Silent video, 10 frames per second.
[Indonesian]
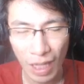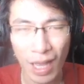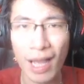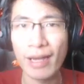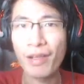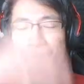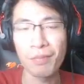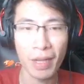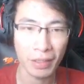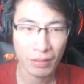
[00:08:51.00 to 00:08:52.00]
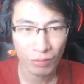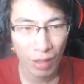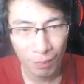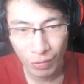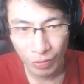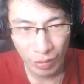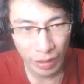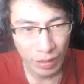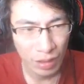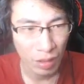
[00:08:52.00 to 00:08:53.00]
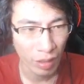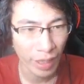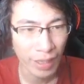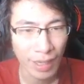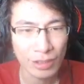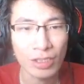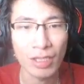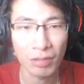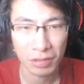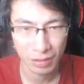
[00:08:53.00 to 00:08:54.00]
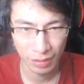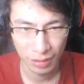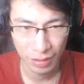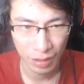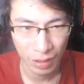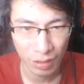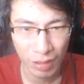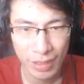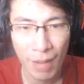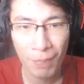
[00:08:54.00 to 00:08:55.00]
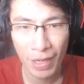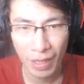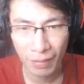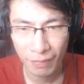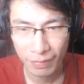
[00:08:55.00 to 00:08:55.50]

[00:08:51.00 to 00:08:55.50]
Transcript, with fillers: Ah, never mind. Gua nggak peduli. Oke, lanjut terus. Nih kita udah nyampe nih.